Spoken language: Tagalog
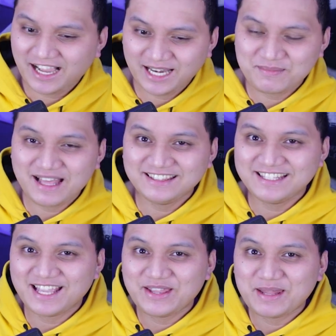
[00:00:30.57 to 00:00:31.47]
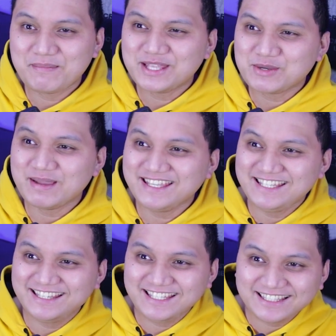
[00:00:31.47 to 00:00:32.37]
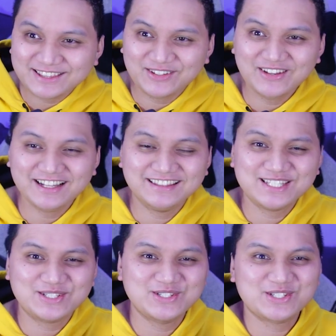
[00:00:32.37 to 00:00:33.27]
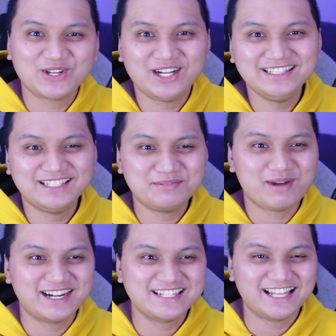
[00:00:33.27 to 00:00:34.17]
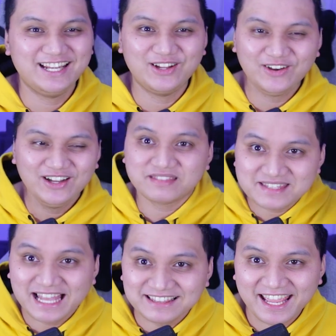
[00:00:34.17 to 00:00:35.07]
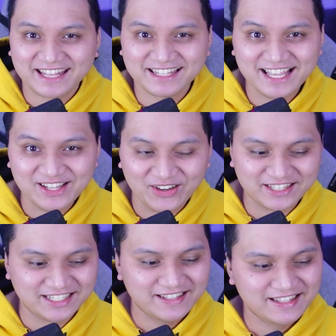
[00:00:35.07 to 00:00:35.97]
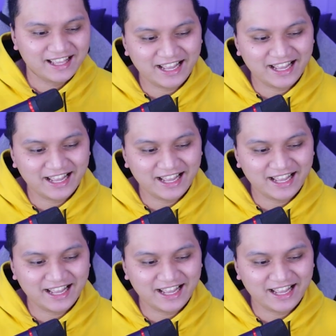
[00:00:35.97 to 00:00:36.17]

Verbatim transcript: alam natin ngayon na medyo mainit, no, ang diskusyon ng martial law sa atin ngayon.